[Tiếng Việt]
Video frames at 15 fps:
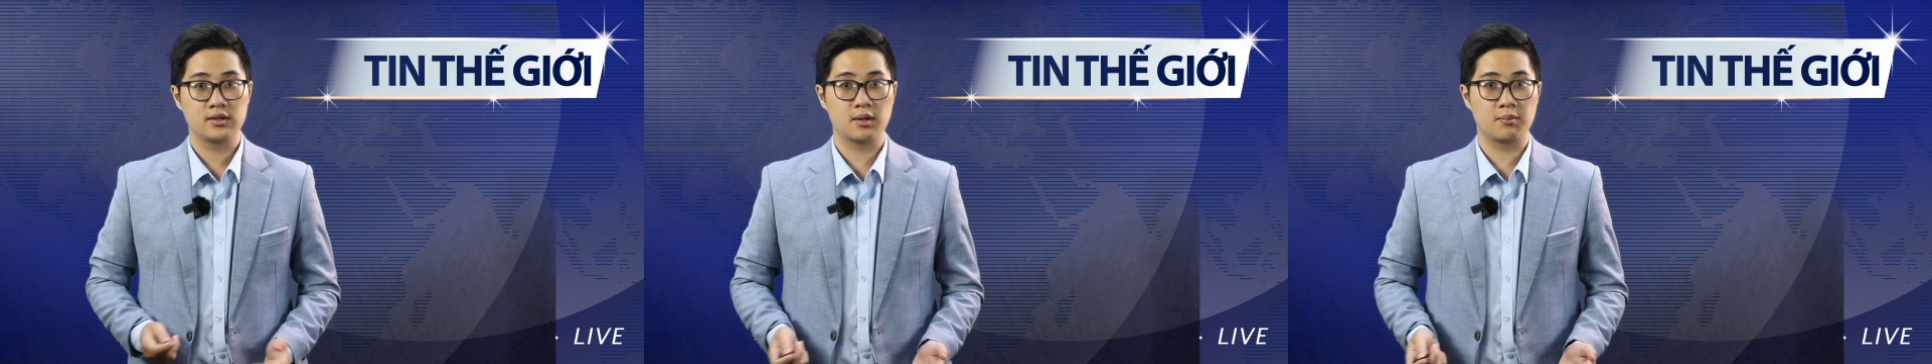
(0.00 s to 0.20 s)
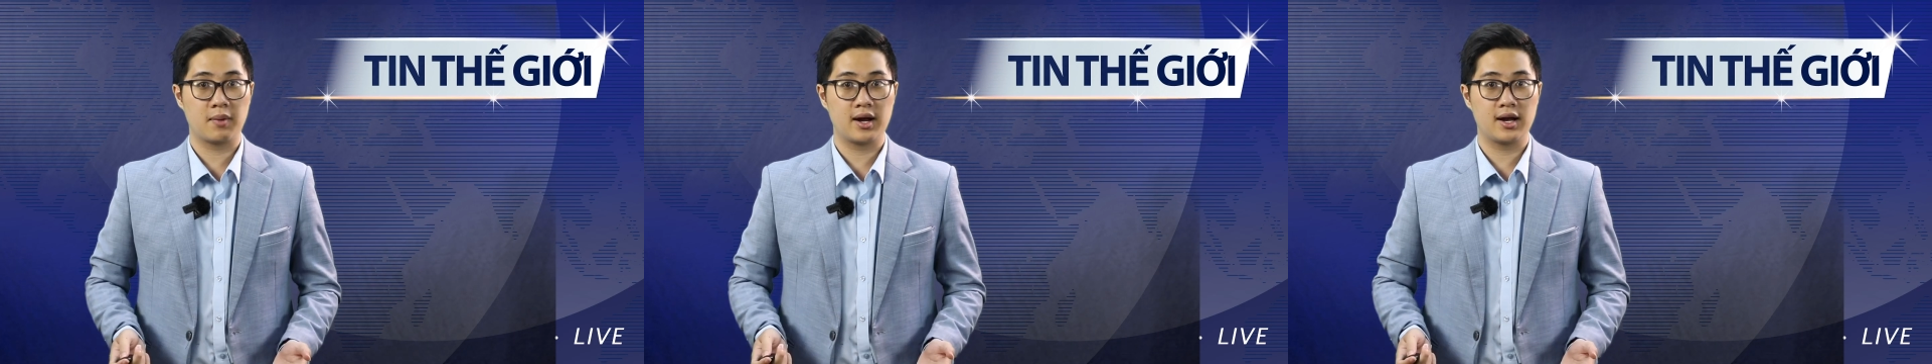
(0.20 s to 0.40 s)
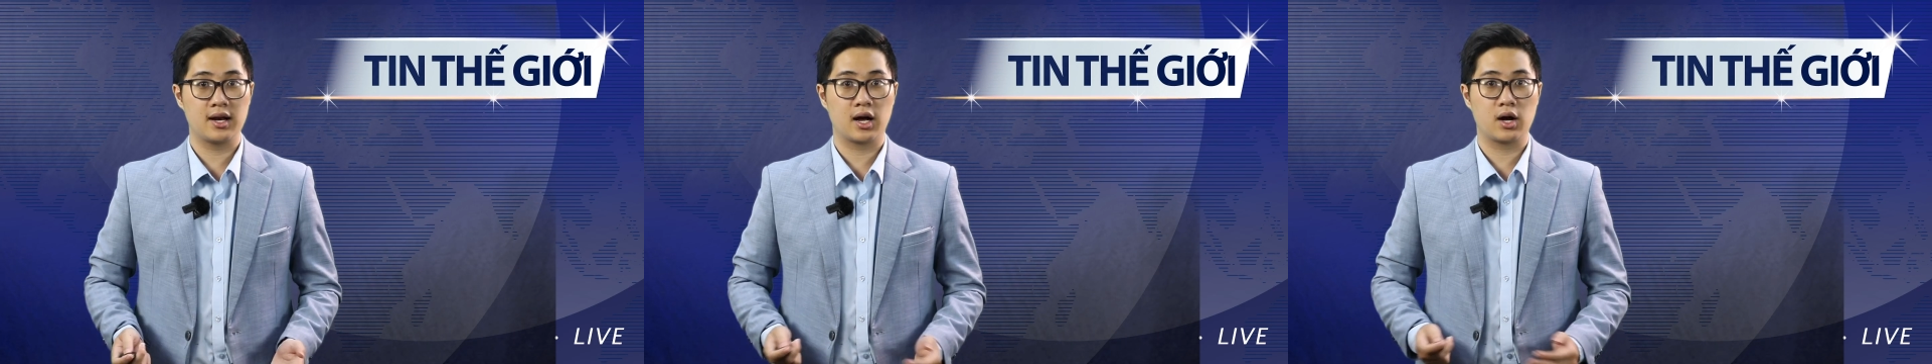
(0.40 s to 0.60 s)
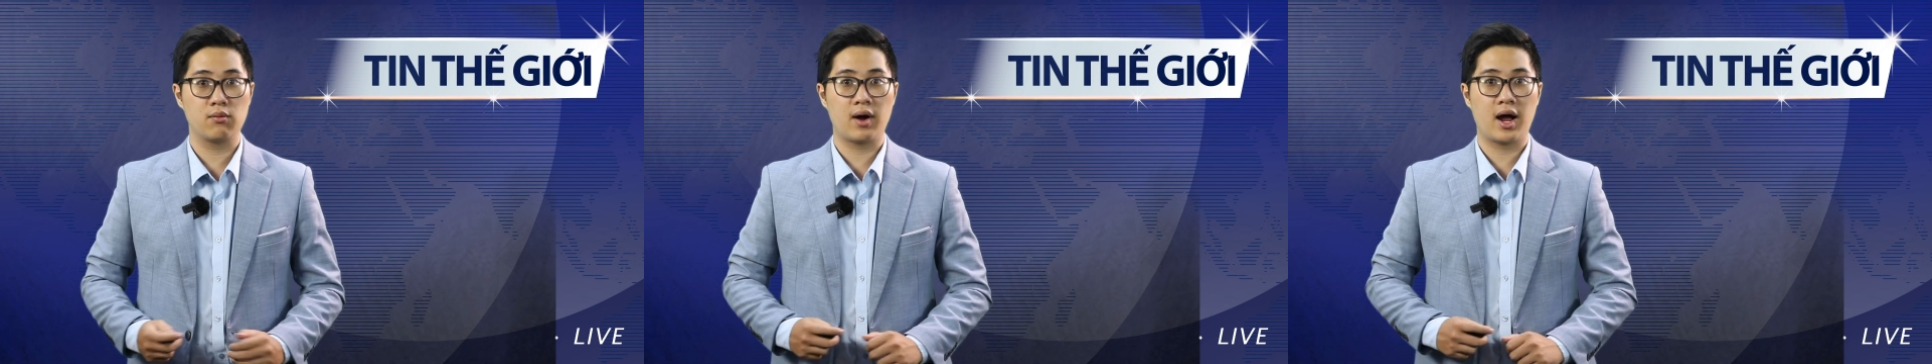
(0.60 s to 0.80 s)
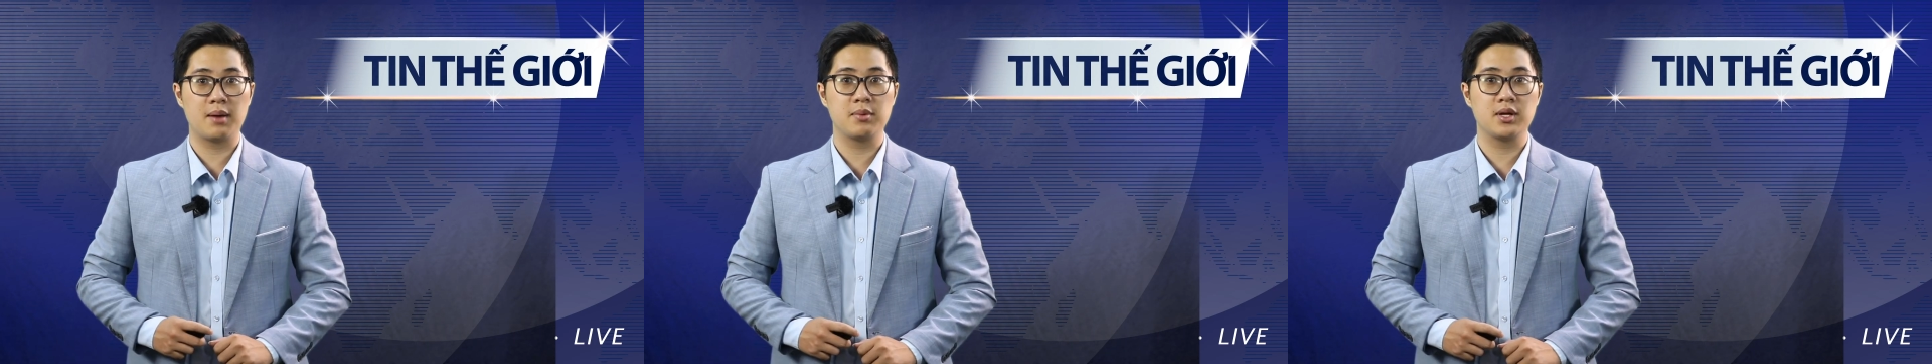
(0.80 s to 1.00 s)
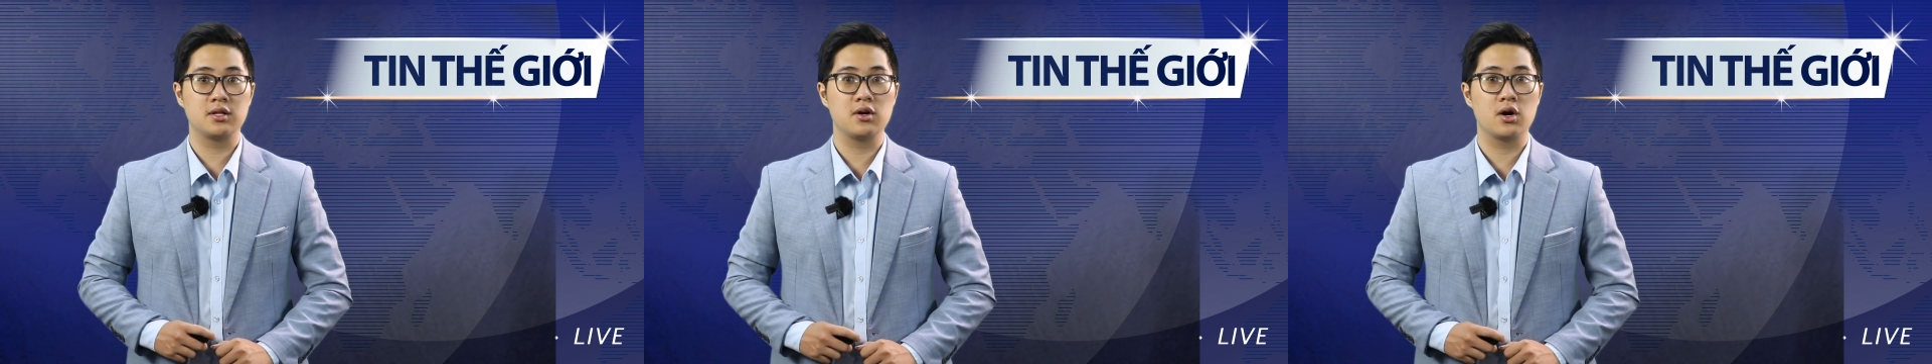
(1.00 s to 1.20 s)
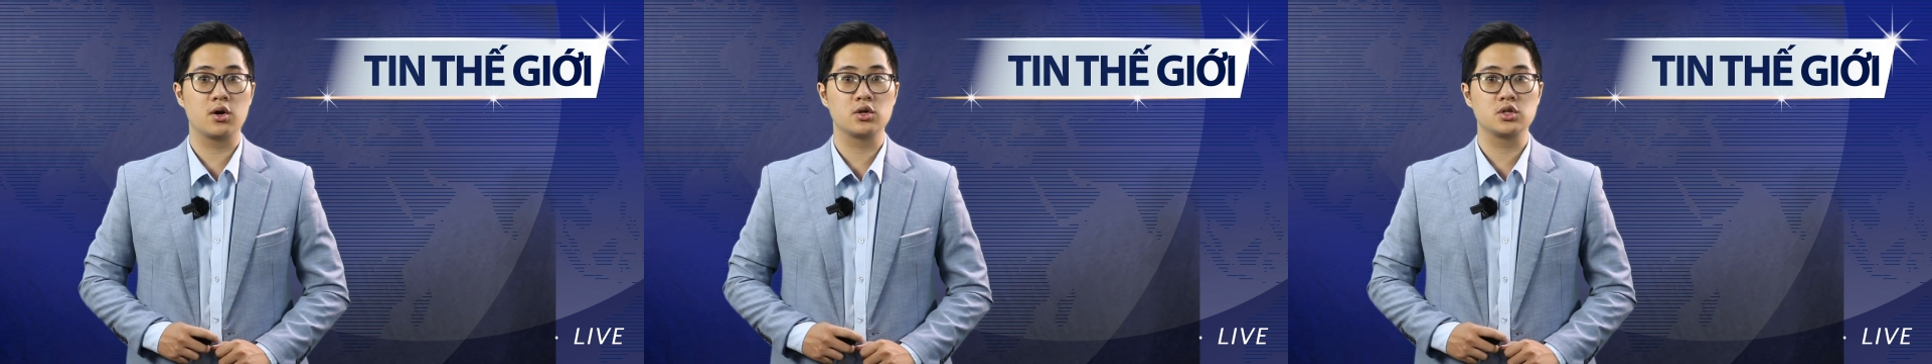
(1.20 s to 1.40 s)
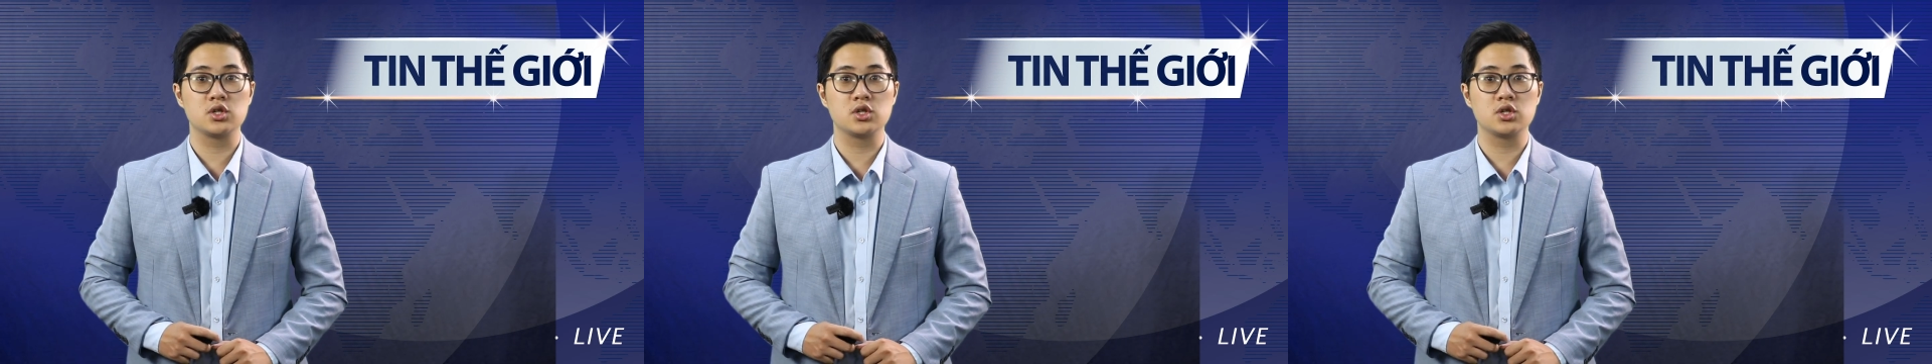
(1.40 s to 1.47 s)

Thật may là không ai bị thương